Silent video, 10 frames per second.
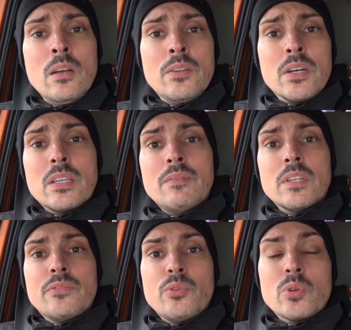Nachdem wir
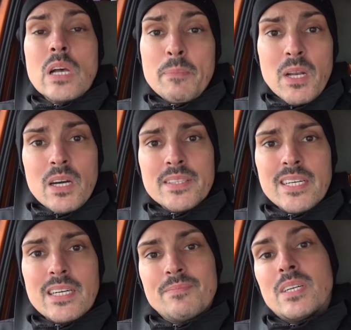den Fokus abgeladen
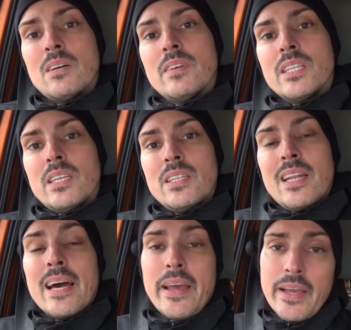haben, haben wir den
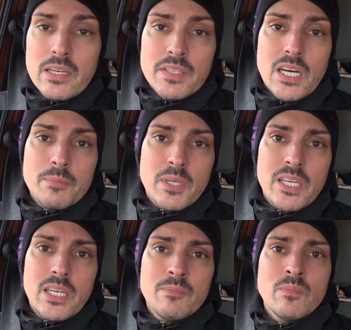Leihhänger wieder
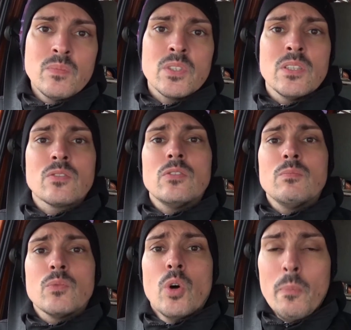abgegeben, sind zu dem
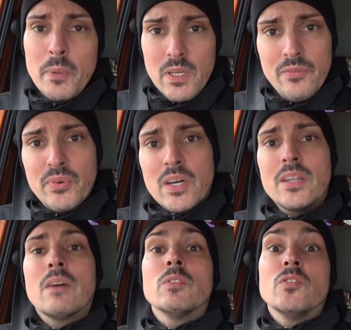Kumpel
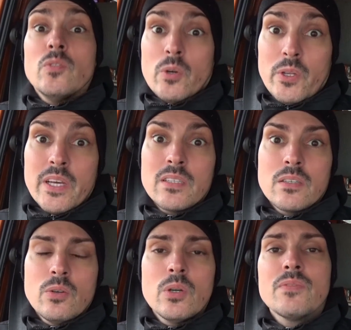gefahren, haben uns einen neuen Hänger
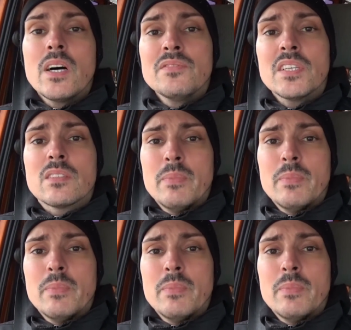geholt, waren fix